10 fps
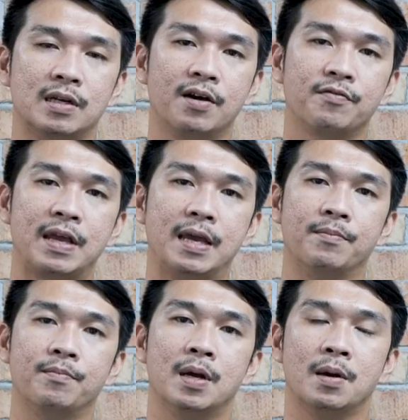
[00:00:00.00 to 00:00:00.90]
ถึงเรื่องฟิล์
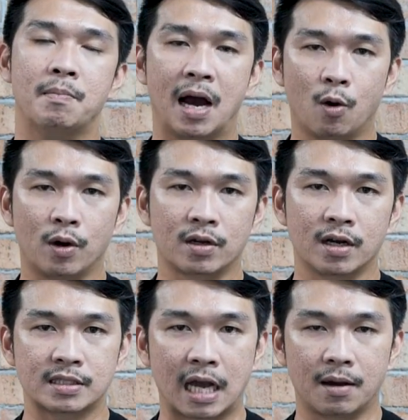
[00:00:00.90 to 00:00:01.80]
มบางคน
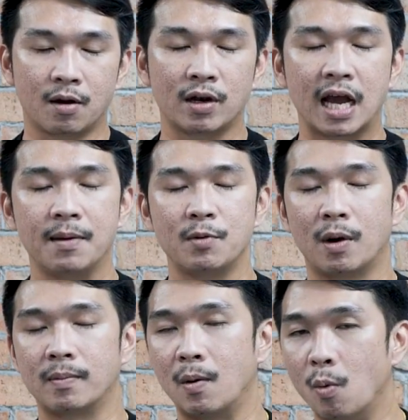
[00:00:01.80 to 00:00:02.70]
ก็จะค่อนข้างมี
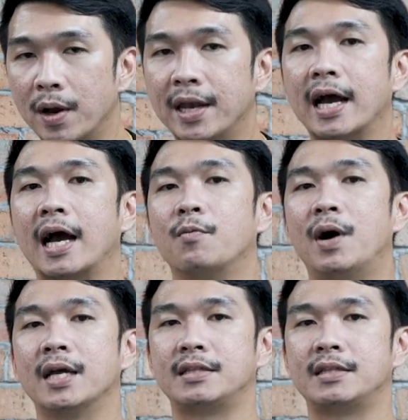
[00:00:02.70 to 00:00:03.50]
ความกังวลนะครับว่า